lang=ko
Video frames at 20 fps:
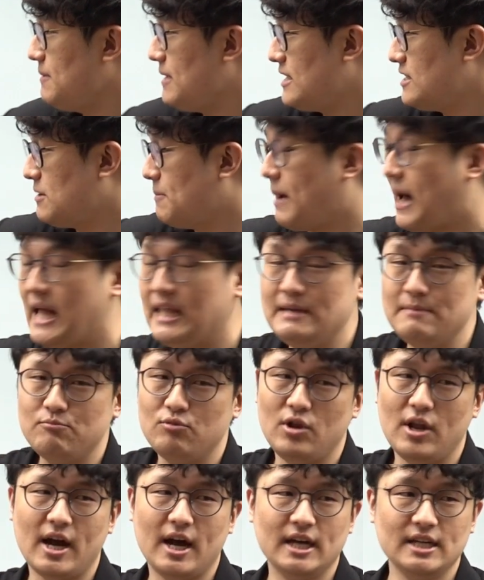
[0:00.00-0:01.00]
비해서 많은
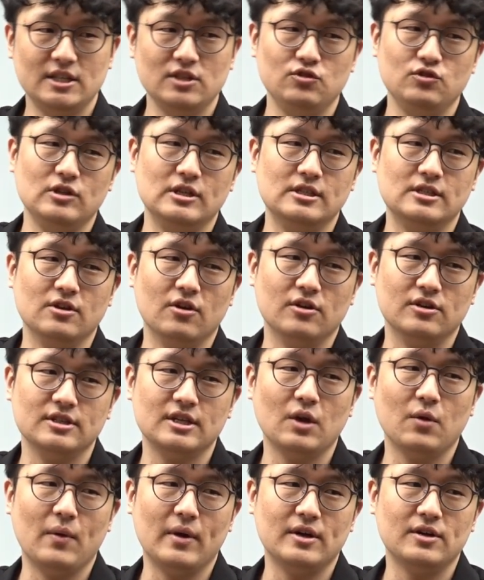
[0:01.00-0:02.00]
분량을 쓸 수 있어요. 그게 왜